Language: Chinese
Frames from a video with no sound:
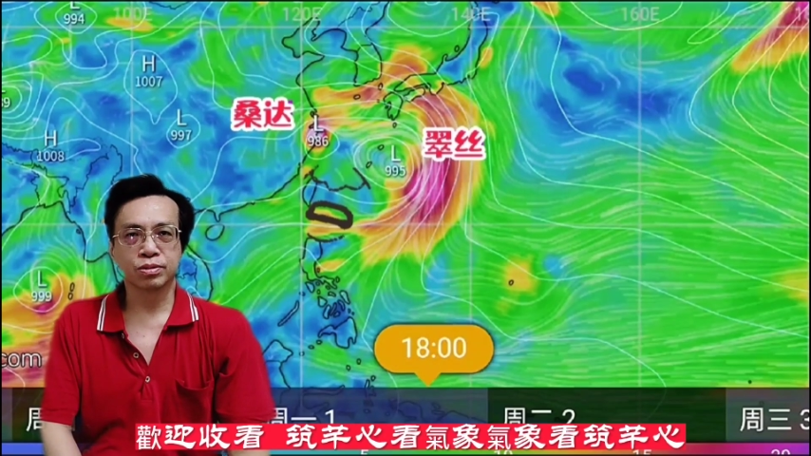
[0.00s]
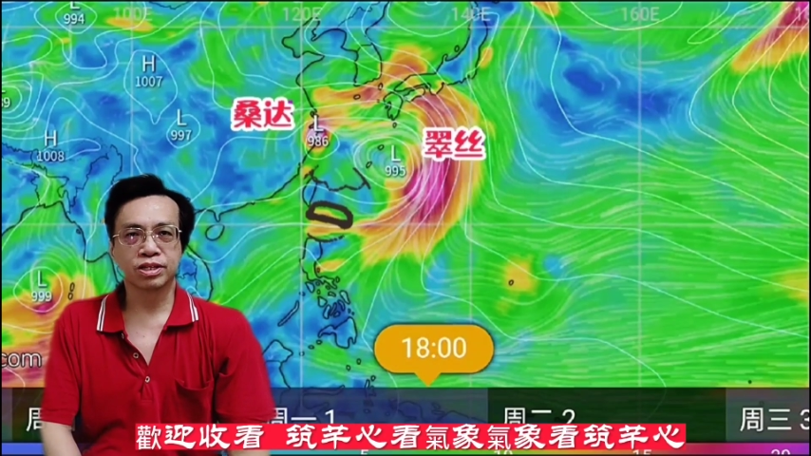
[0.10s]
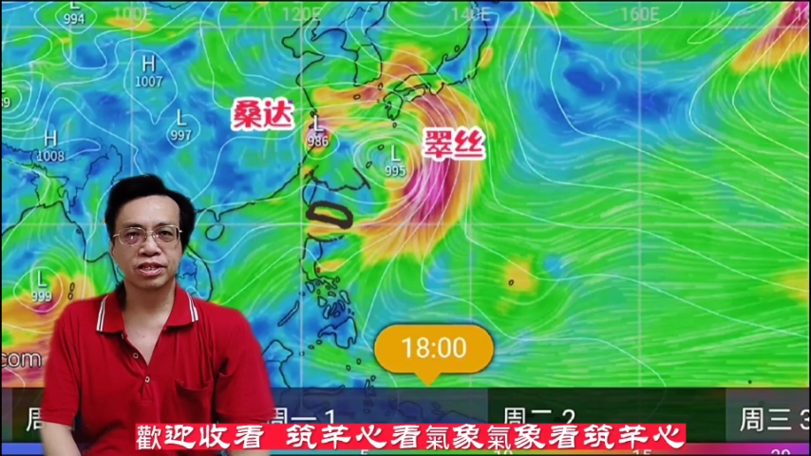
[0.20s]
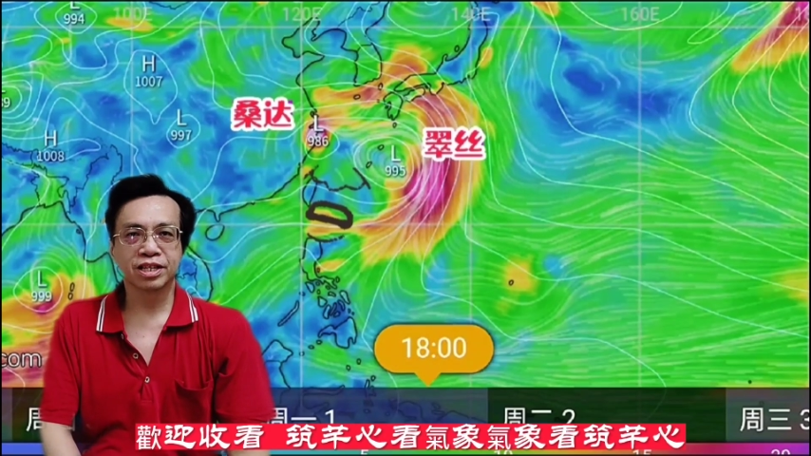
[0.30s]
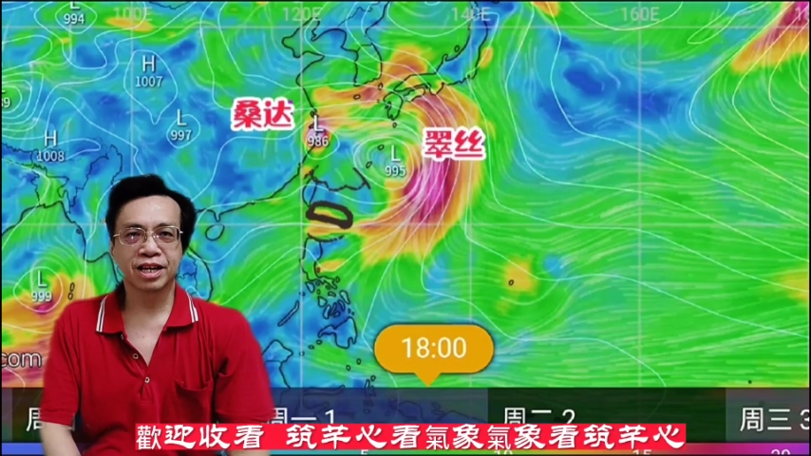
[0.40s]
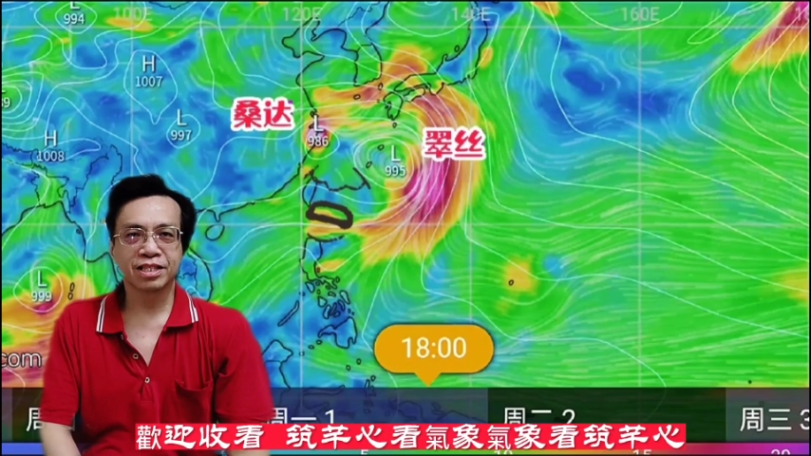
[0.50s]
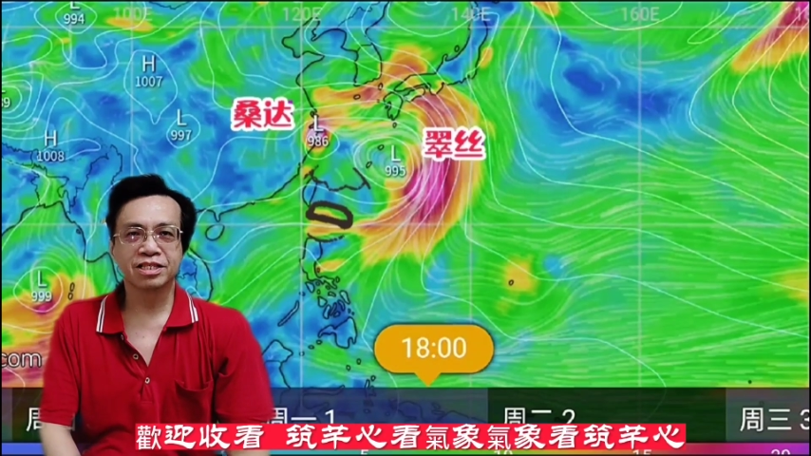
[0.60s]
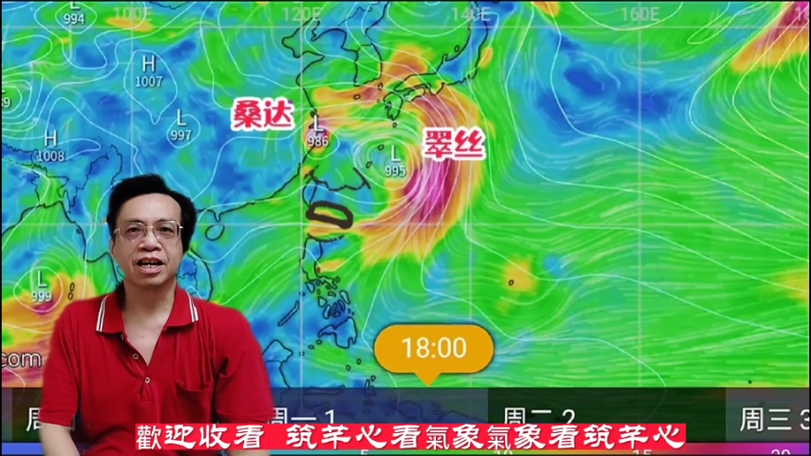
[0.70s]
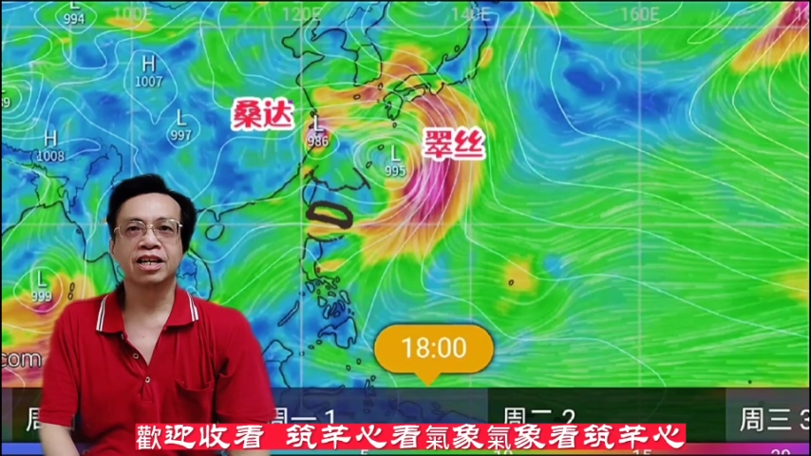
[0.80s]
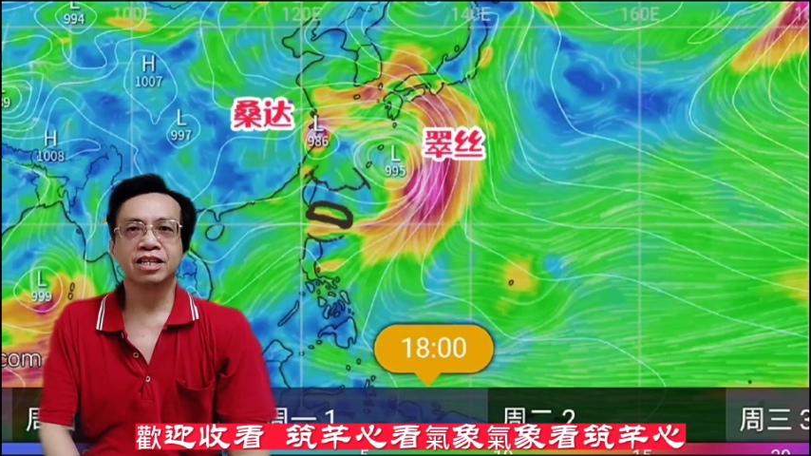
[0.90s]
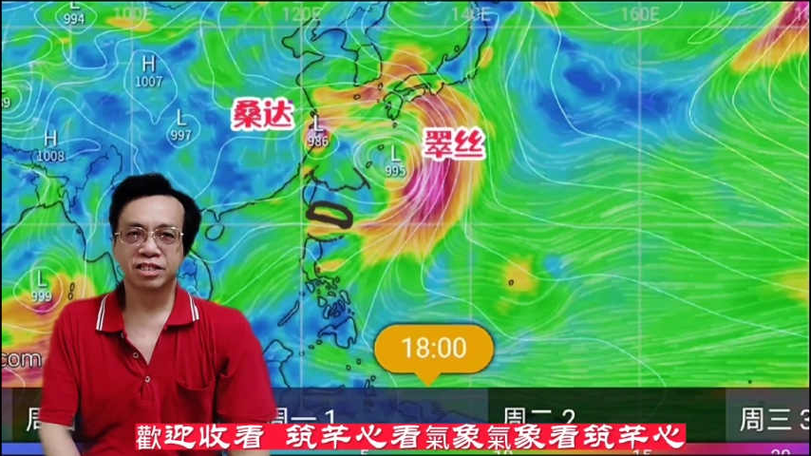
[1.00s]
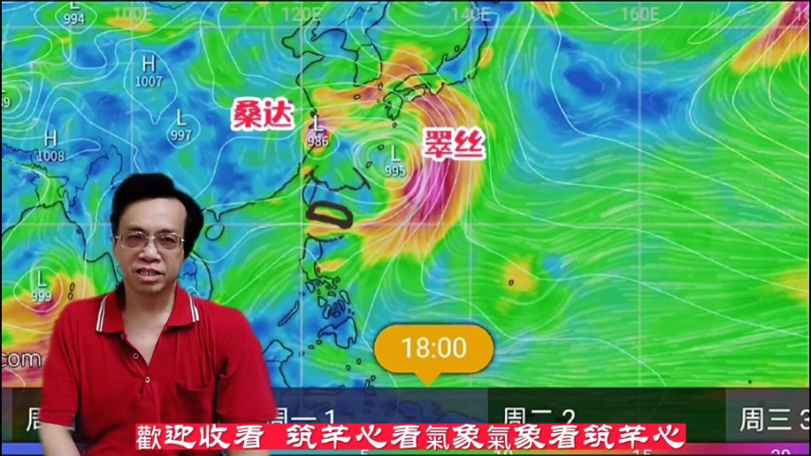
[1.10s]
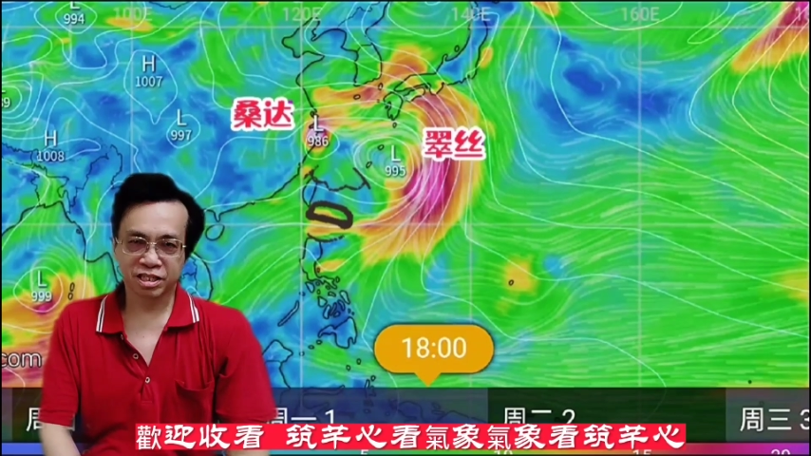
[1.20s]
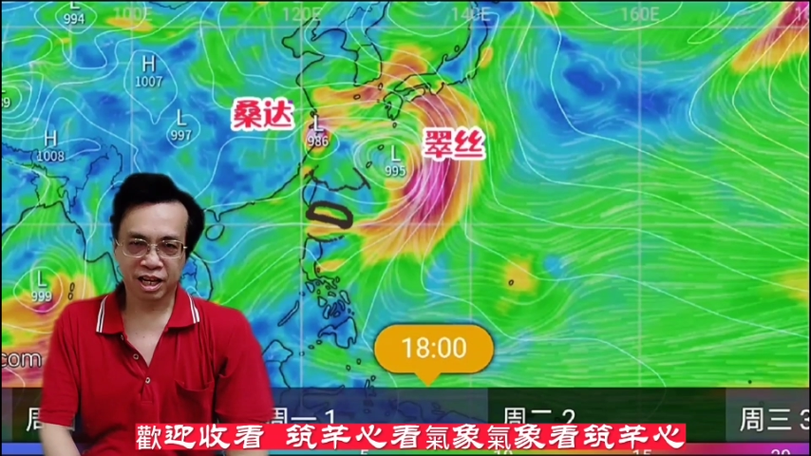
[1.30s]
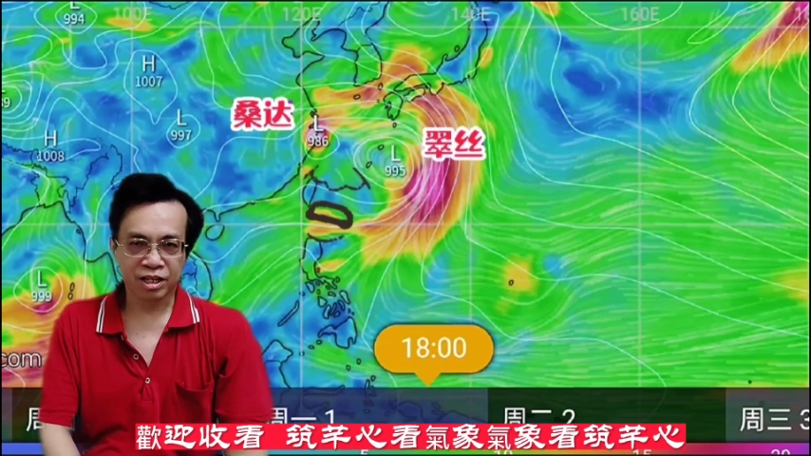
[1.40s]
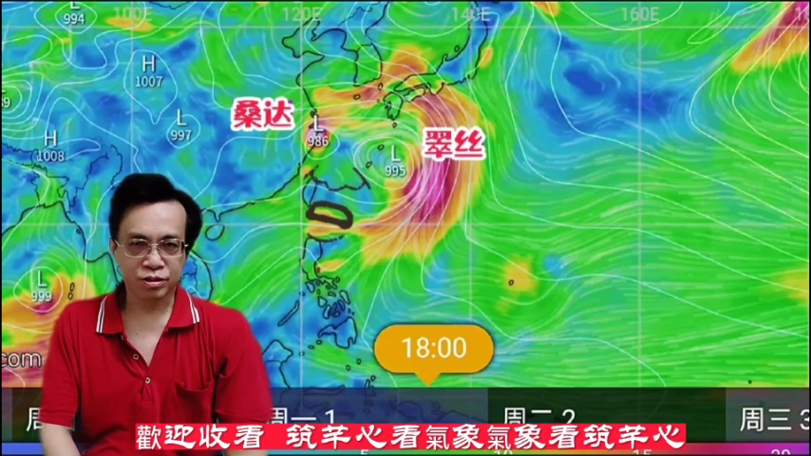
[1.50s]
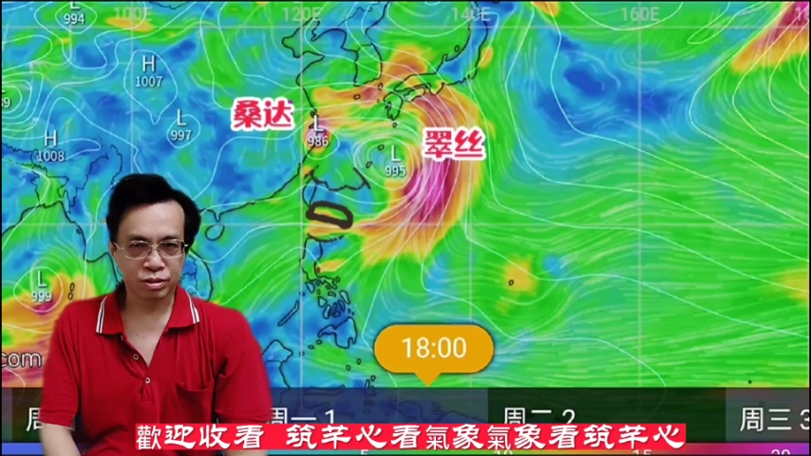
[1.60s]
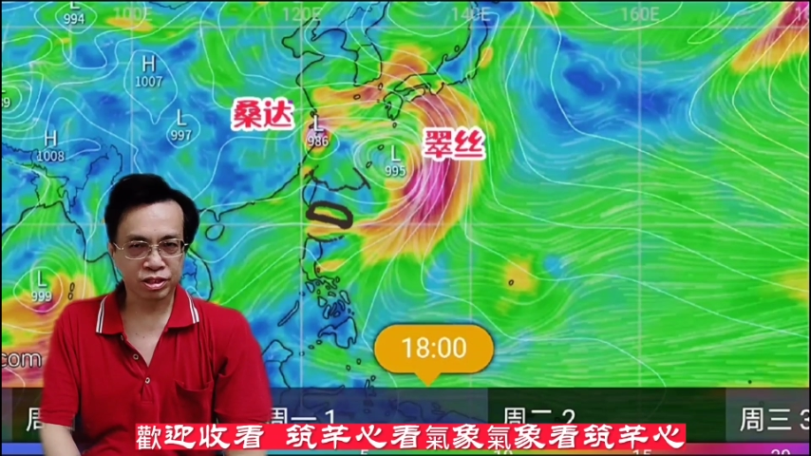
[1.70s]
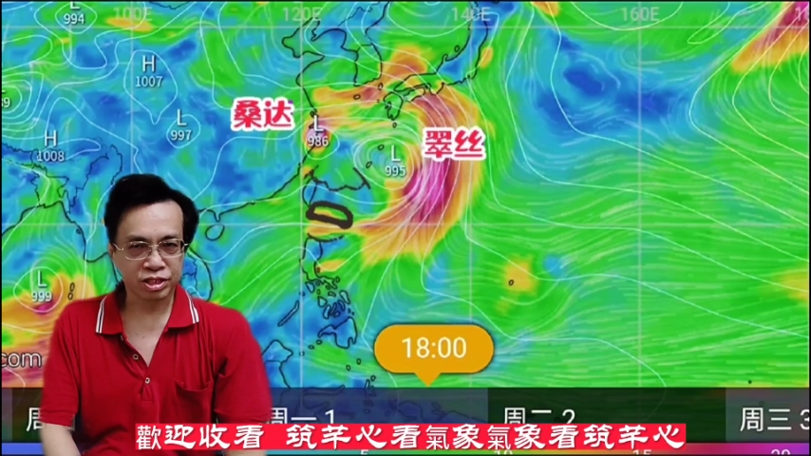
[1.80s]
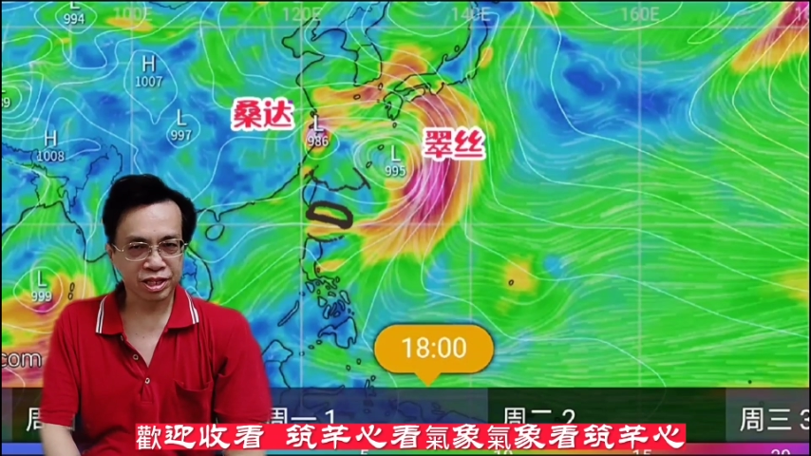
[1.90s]
首先先看一下，先下看
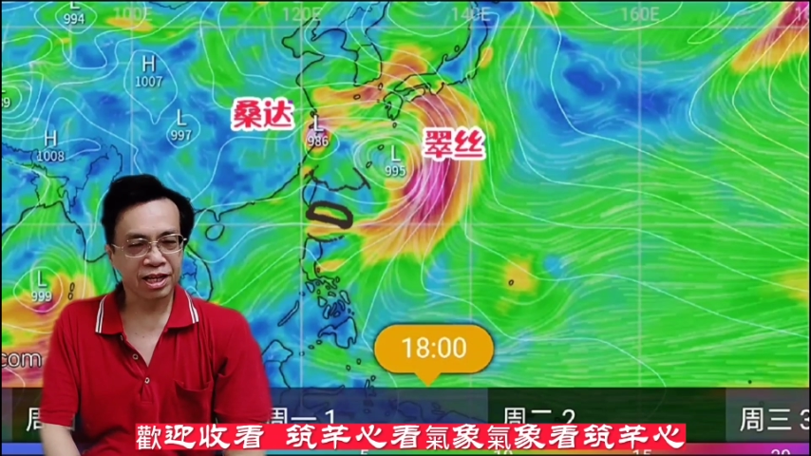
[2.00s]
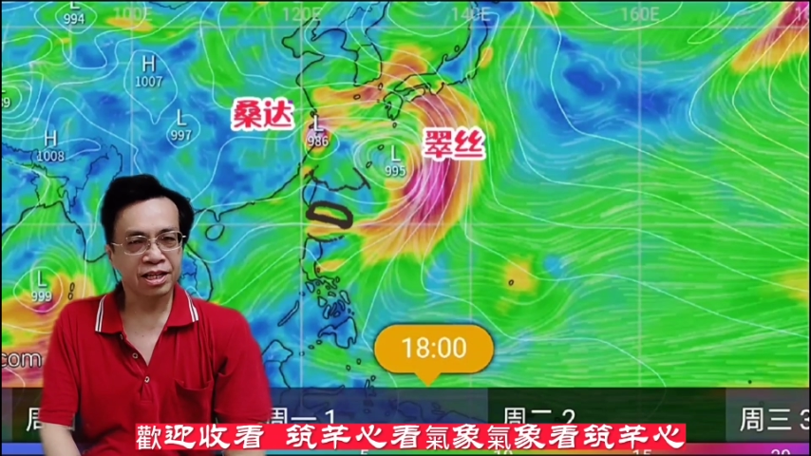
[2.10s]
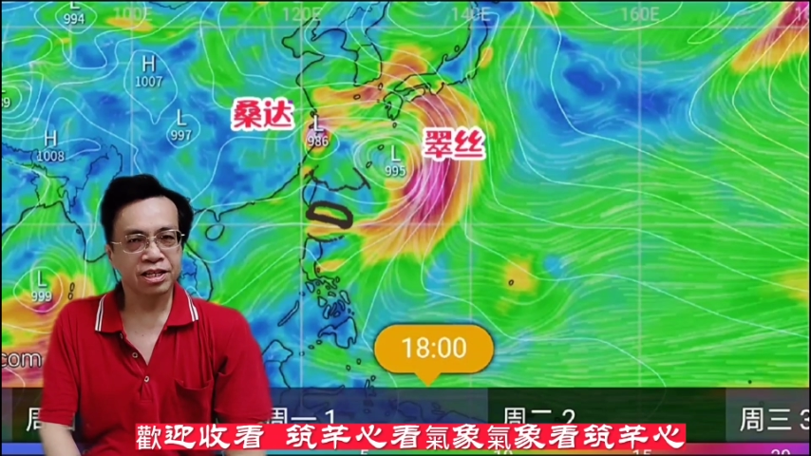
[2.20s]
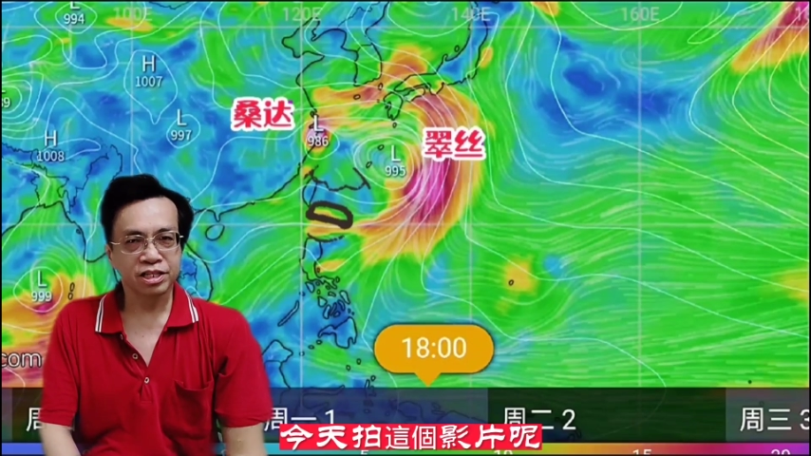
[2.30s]
责任心的。